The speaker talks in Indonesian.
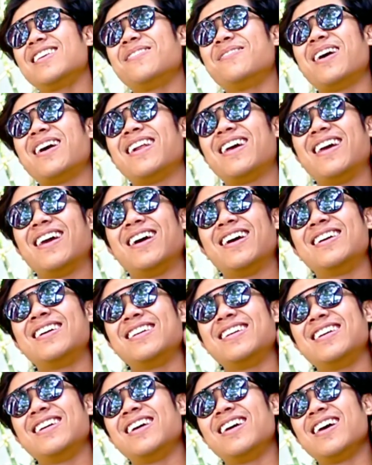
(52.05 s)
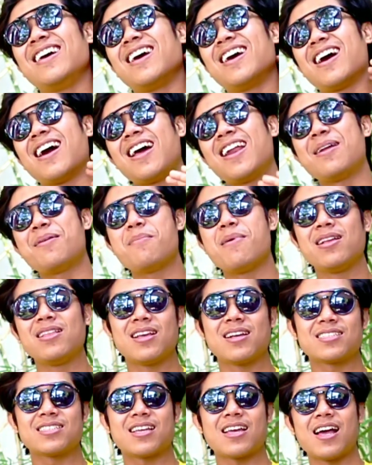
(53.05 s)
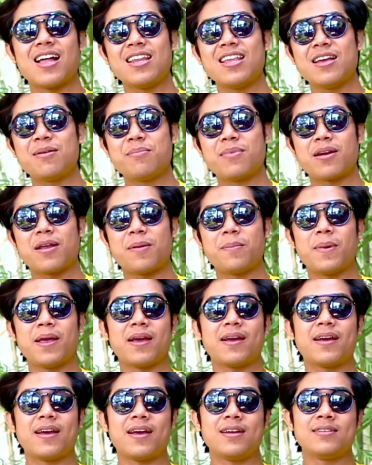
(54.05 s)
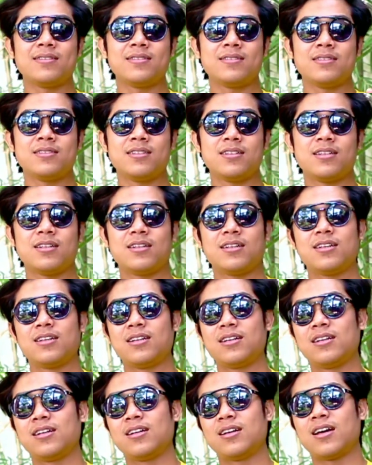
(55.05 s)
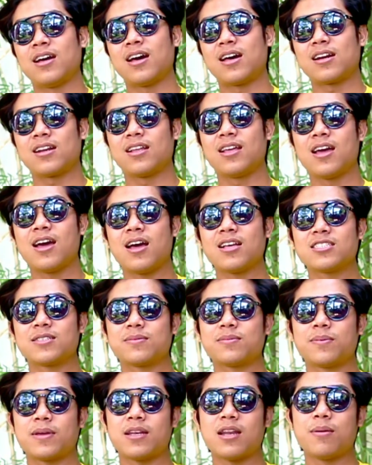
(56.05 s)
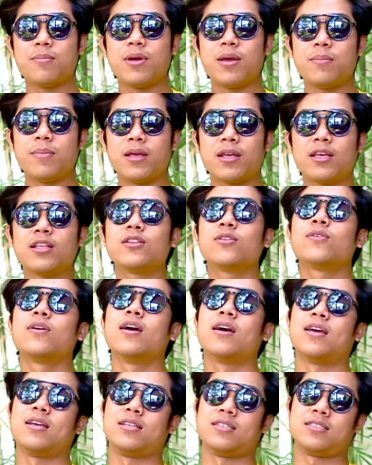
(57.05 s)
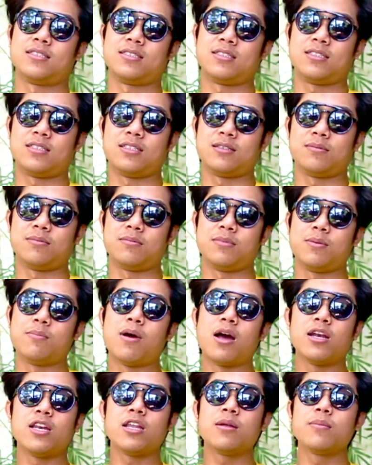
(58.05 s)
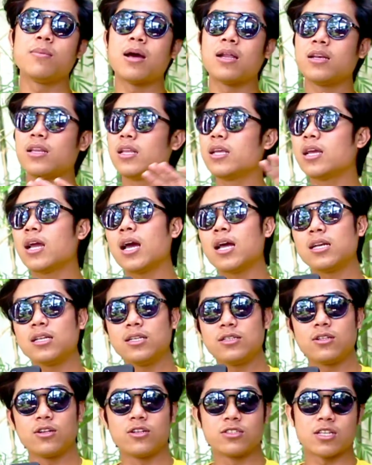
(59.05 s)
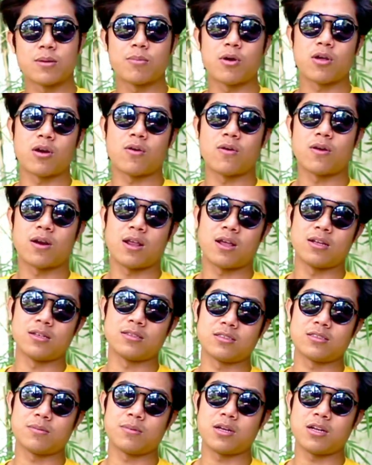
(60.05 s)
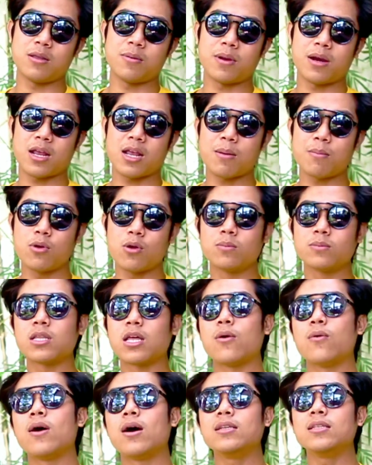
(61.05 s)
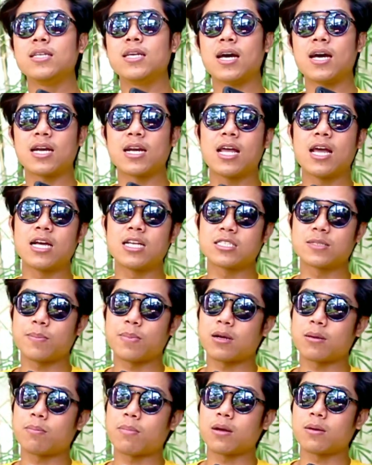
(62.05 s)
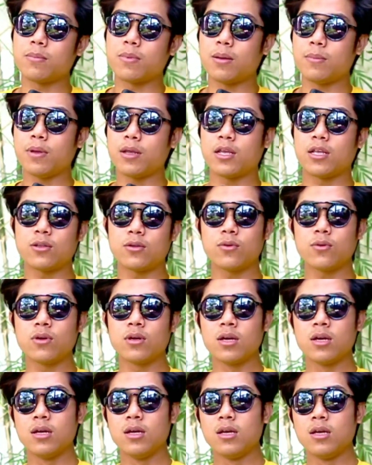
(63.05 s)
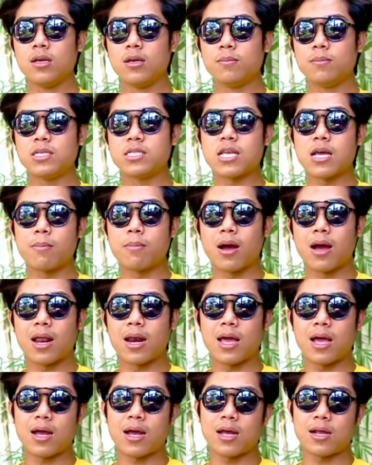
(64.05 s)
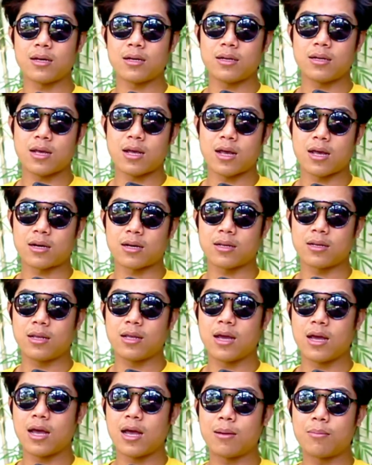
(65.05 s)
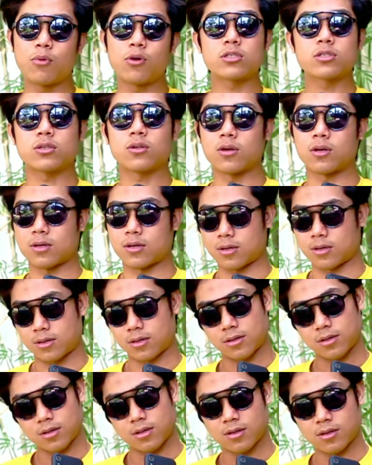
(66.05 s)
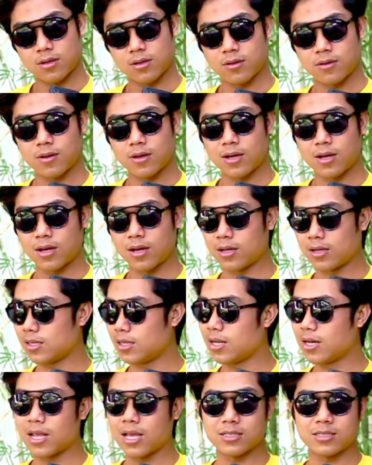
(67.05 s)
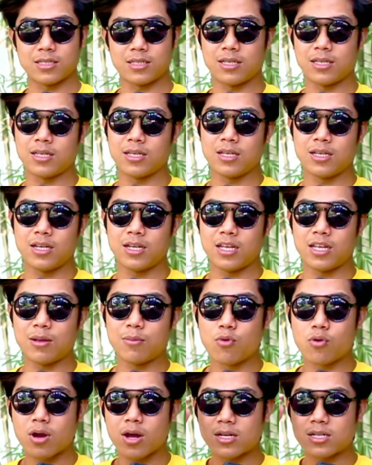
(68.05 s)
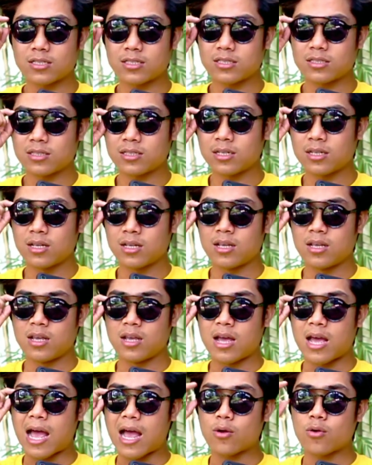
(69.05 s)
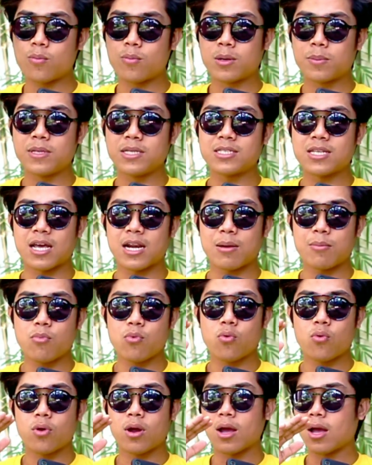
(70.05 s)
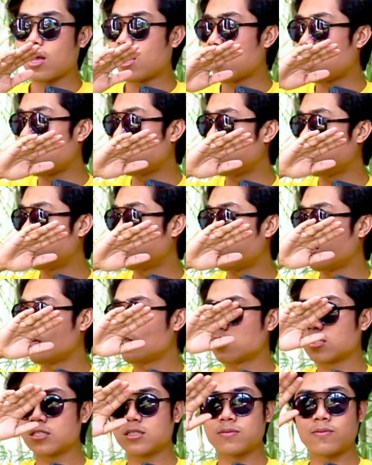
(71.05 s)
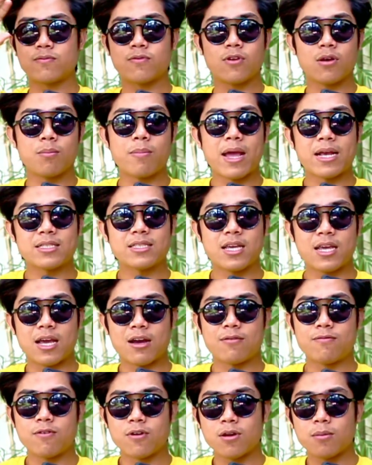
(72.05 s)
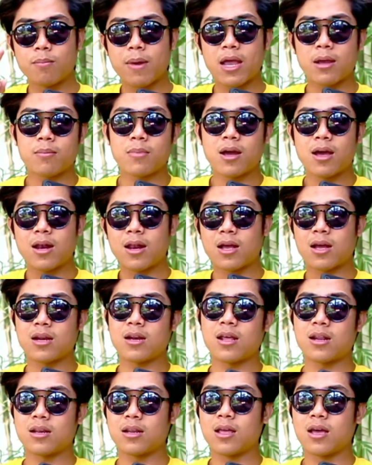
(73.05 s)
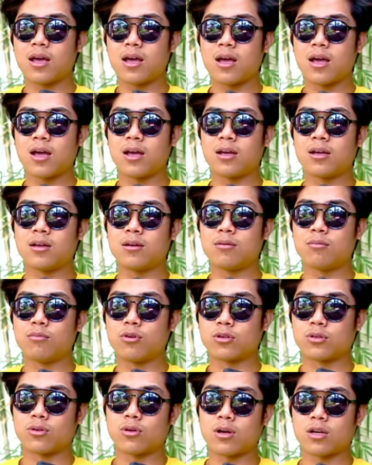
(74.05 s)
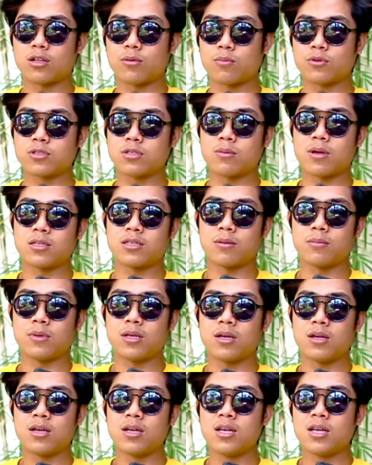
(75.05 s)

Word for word: gimana ya? karena banyak sekali yang meremehkan uh, harga sepeda BMX itu guys dibanding-bandingkan gitu loh sama orang-orang sebenarnya mereka belum tahu aja harga spare part BMX itu bisa mengalahkan harga motor wah gila sih ini bukan aku berbicara bukan fullbacknya ya fullback mengalahkan harga motor ataupun semacamnya